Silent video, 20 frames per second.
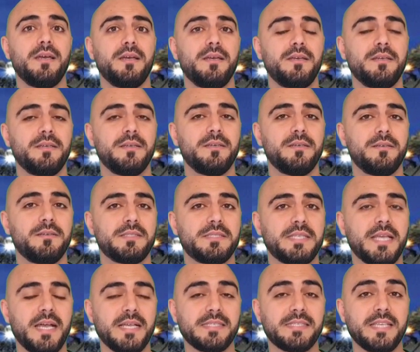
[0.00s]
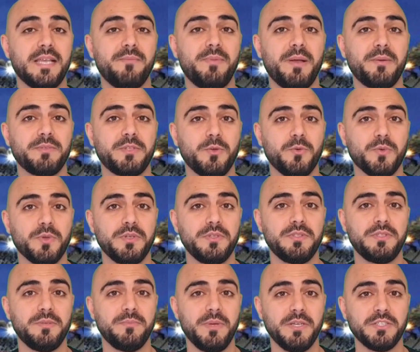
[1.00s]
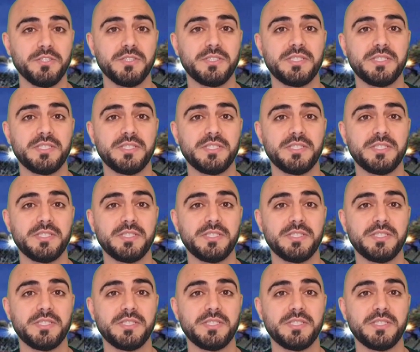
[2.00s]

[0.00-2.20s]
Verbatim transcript: آه، الساعة السابعة بتوقيت دمشق